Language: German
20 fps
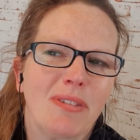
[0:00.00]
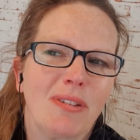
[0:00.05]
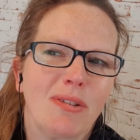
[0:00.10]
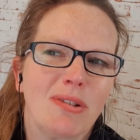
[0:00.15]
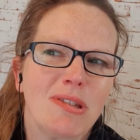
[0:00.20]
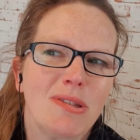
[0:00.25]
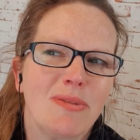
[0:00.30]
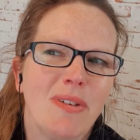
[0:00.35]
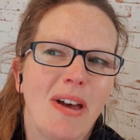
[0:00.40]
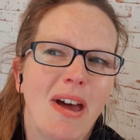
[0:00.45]

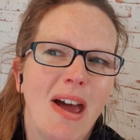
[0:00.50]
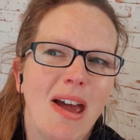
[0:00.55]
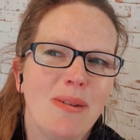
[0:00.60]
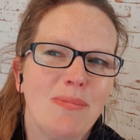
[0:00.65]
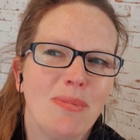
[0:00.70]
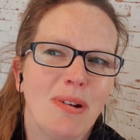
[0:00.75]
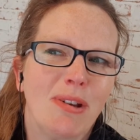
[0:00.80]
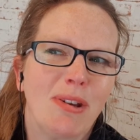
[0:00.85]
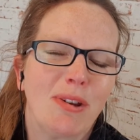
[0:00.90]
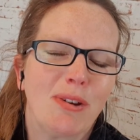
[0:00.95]
Und zwar
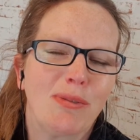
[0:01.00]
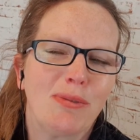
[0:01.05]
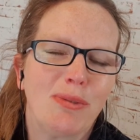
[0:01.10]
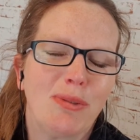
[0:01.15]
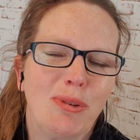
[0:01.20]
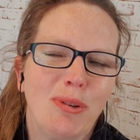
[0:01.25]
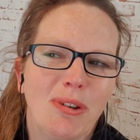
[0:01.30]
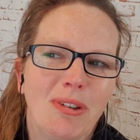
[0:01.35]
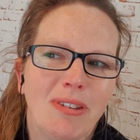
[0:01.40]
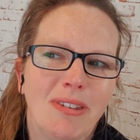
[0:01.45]
einmal
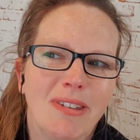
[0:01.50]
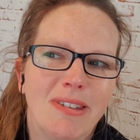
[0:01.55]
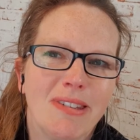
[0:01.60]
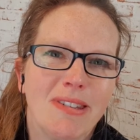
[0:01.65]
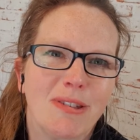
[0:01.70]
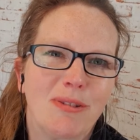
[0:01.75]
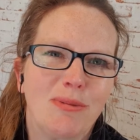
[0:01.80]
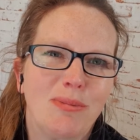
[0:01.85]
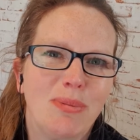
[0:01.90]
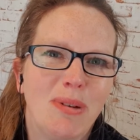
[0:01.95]
dafür,
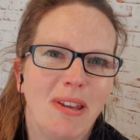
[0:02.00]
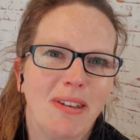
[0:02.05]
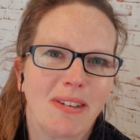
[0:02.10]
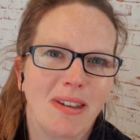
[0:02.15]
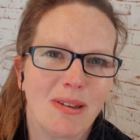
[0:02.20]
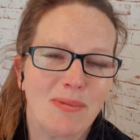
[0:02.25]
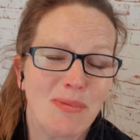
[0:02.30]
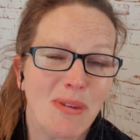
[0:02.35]
dass du, Petra,